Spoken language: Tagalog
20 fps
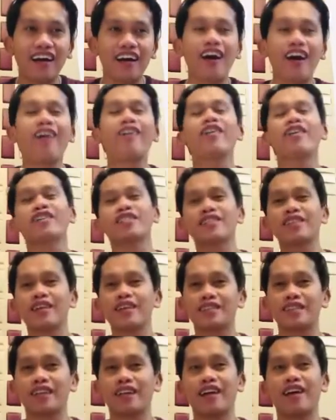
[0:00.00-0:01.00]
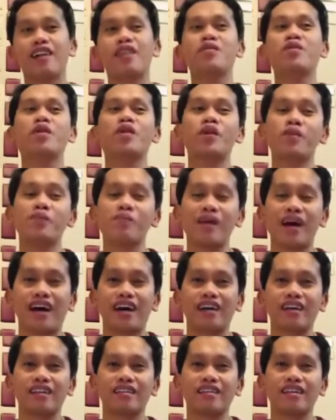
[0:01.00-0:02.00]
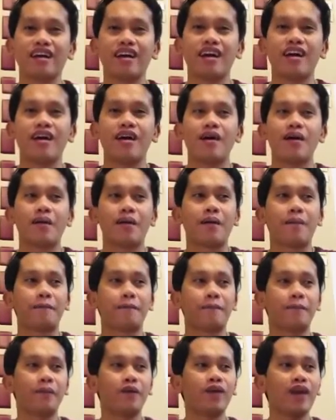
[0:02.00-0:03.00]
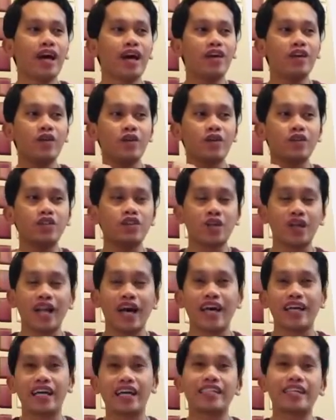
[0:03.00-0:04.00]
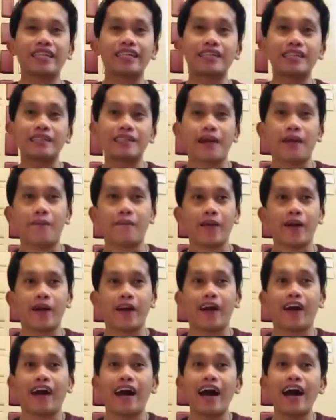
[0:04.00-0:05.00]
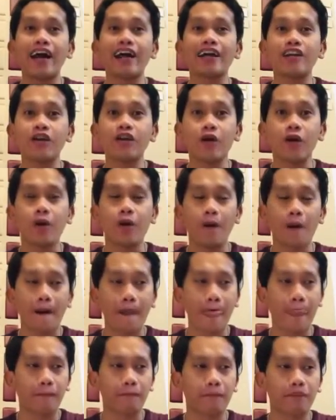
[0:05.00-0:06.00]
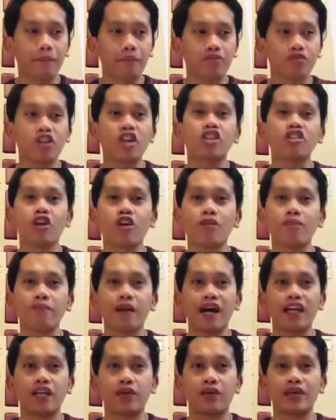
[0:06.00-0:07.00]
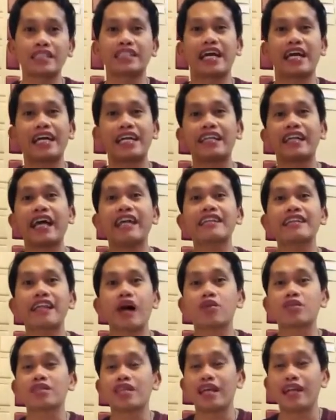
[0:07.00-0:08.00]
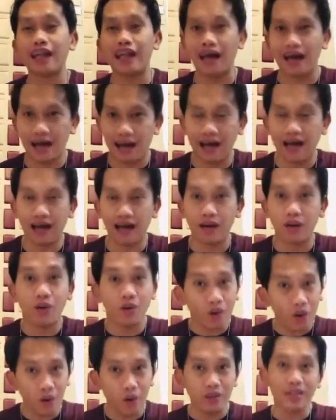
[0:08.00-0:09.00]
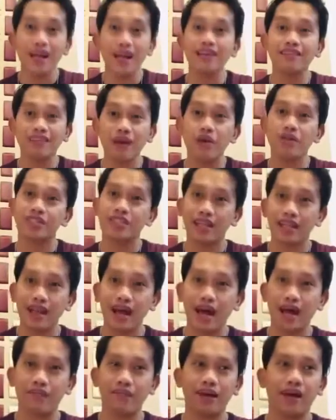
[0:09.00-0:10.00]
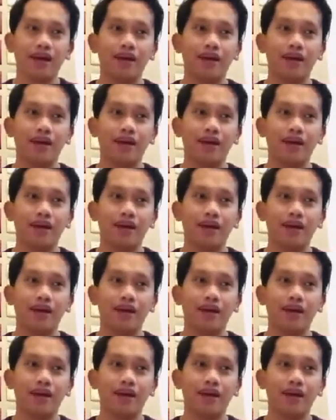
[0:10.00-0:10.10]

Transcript: Ako yung saya-saya. Alam niyo naman bakit? mula noong July hanggang December, ang akin home TikTok followers ay 9,000 lang. Oo, 9,000 lamang.